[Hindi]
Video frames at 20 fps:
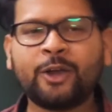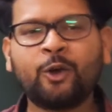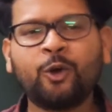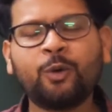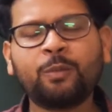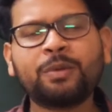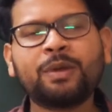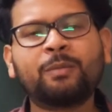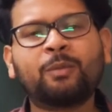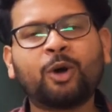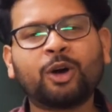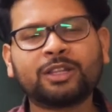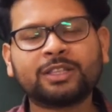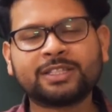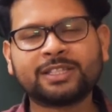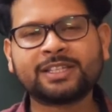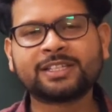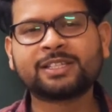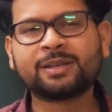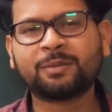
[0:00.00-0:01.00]
आई होप ये बहुत
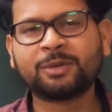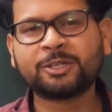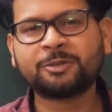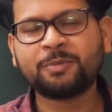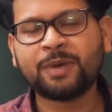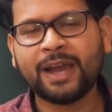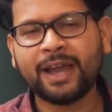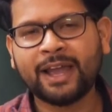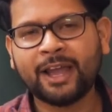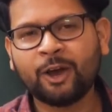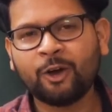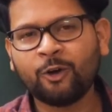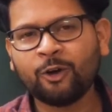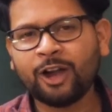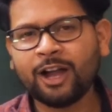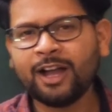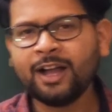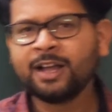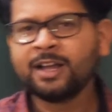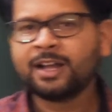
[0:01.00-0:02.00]
अच्छे समझ में आया
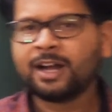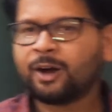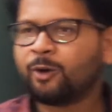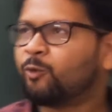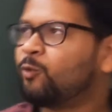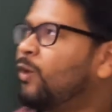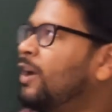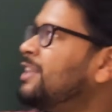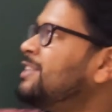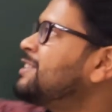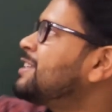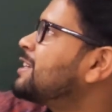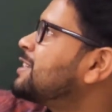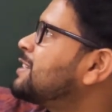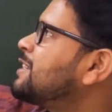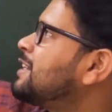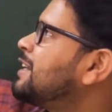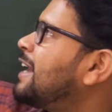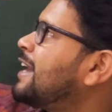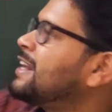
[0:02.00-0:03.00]
होगा अब
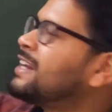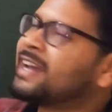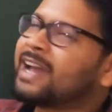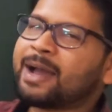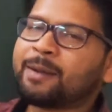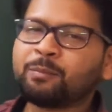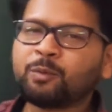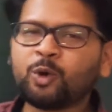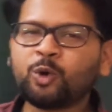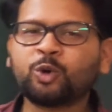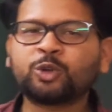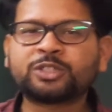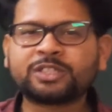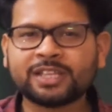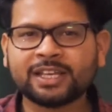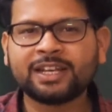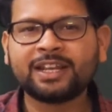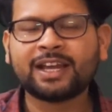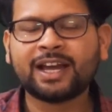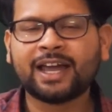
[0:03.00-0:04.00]
169 का आपको खुद
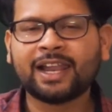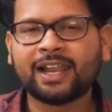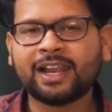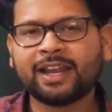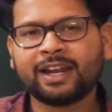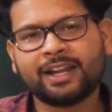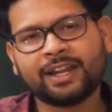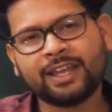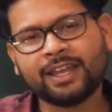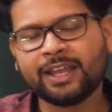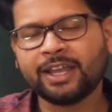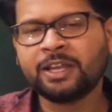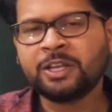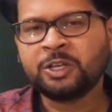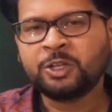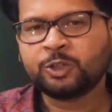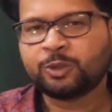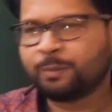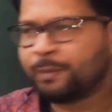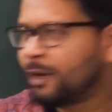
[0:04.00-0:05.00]
से निकालना है ठीक है
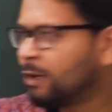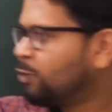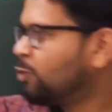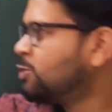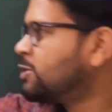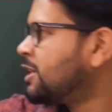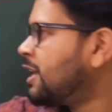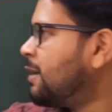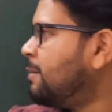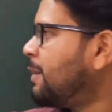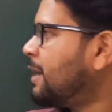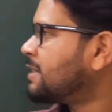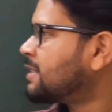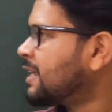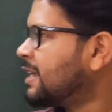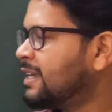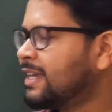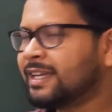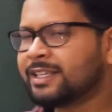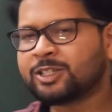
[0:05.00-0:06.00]
तो बिल्कुल सेम
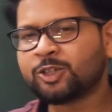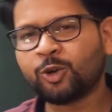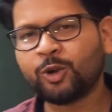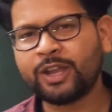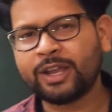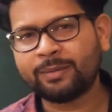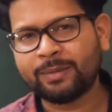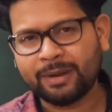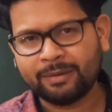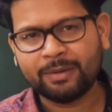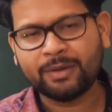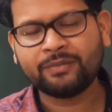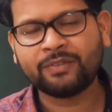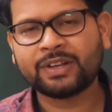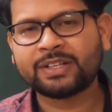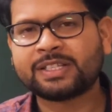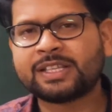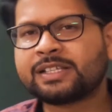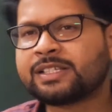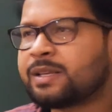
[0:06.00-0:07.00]
ऐसा ही है चलो एक बार मैं
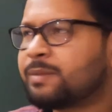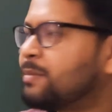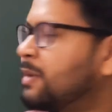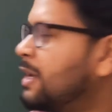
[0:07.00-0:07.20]
फिर से